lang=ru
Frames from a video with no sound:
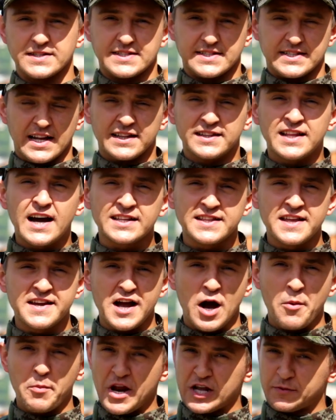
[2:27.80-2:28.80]
Стандартный
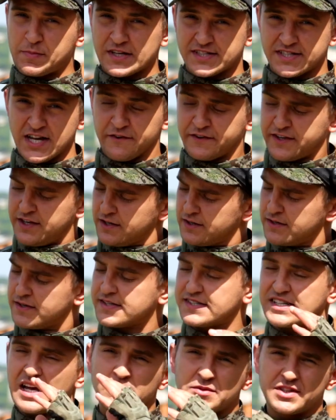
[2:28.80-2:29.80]
комплект поставки.
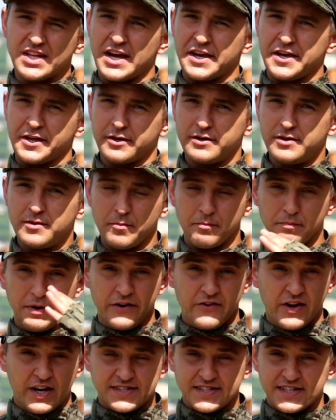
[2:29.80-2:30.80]
Сам тагер,
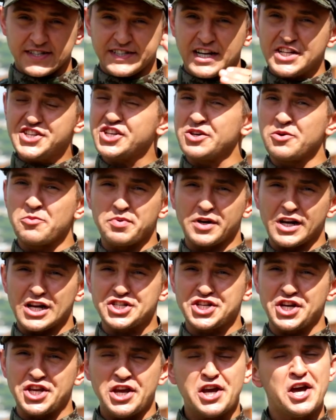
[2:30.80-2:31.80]
повязка с датчиками
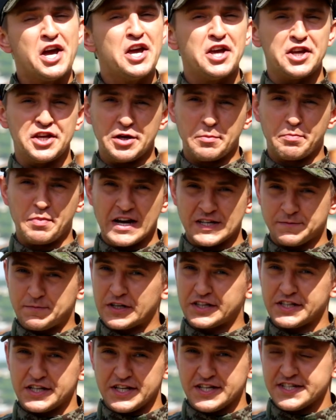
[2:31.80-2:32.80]
поражения и
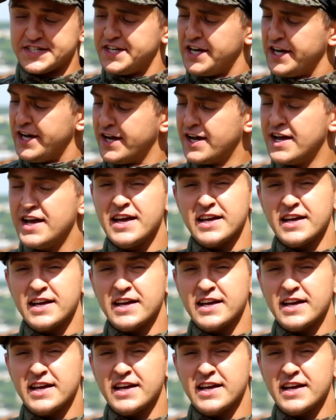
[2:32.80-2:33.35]
паспорт изделия.